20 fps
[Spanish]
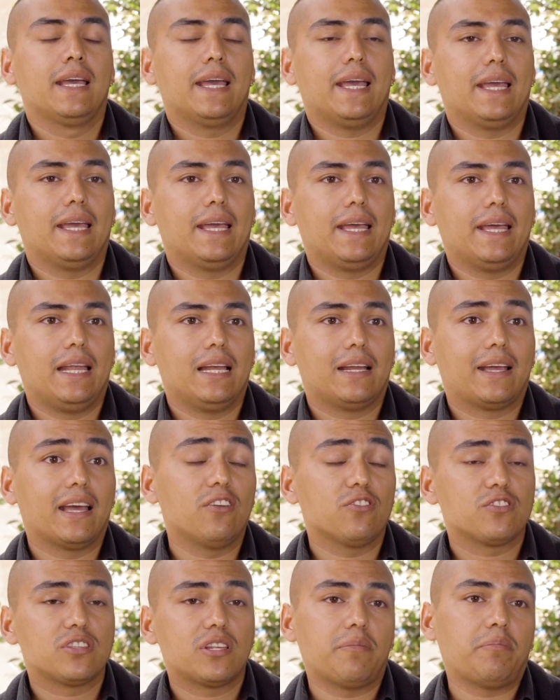el que
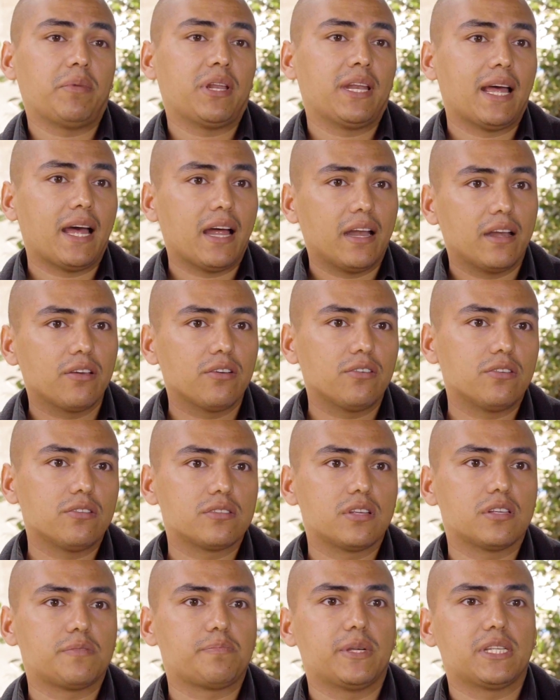los
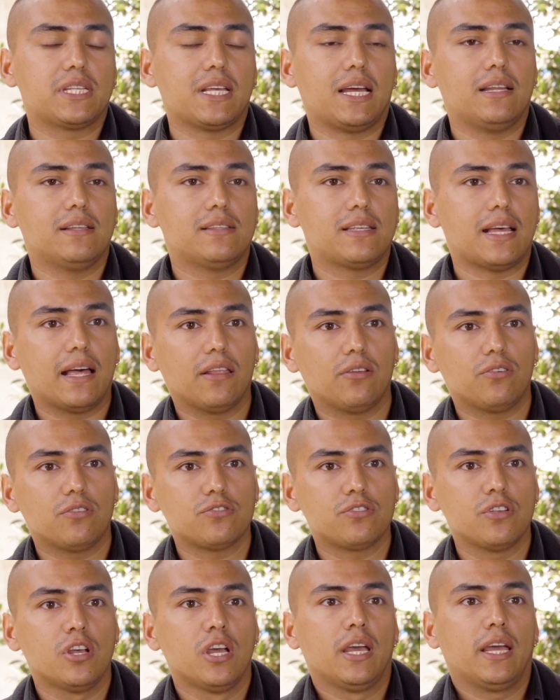seminarios
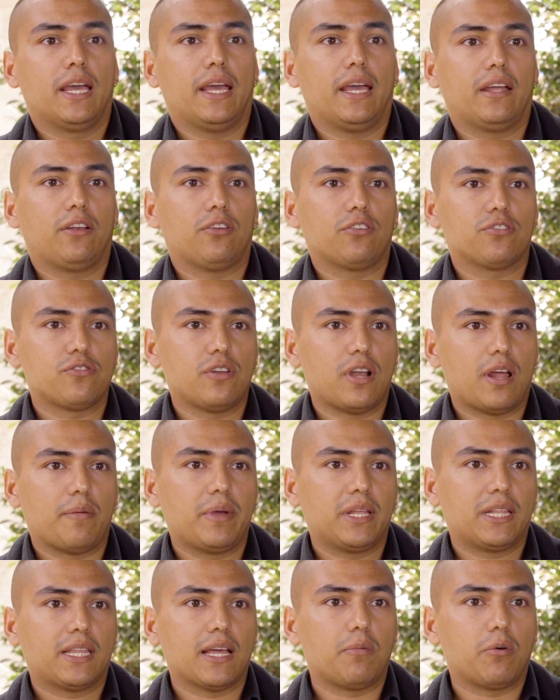especializados no
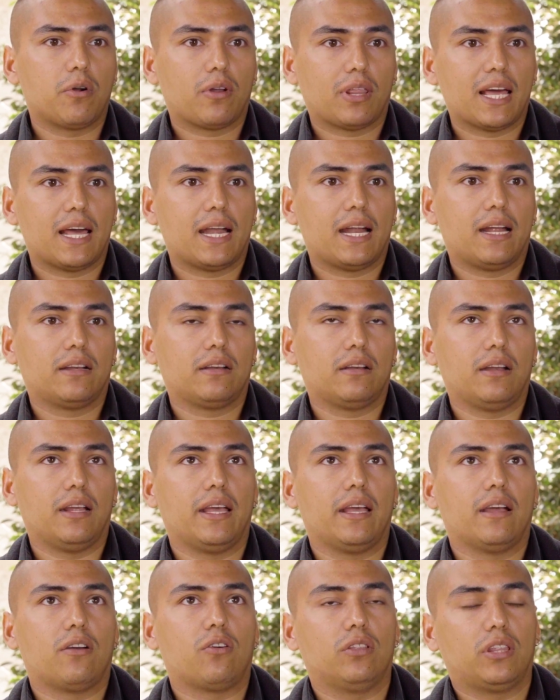solamente abordaran
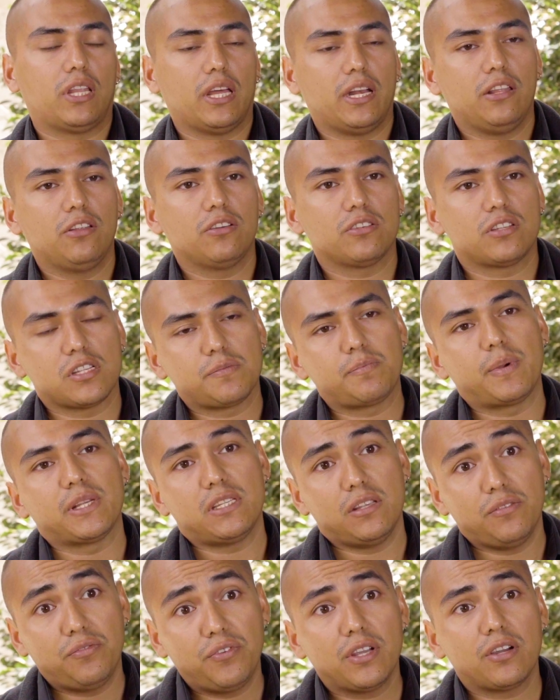contenidos
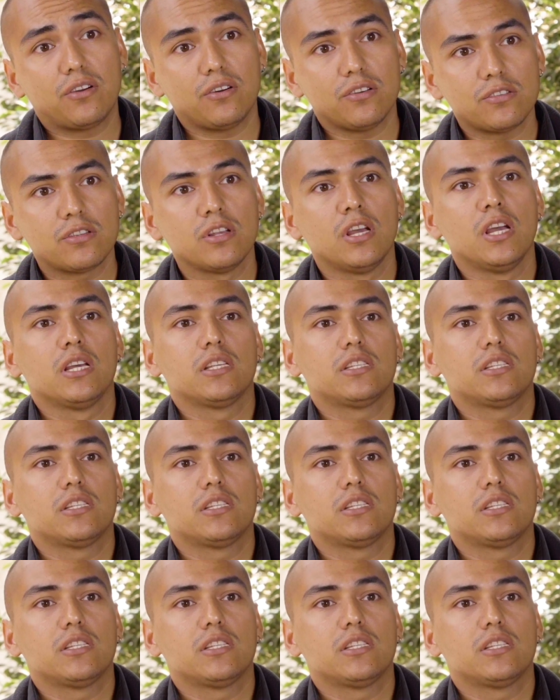específicos,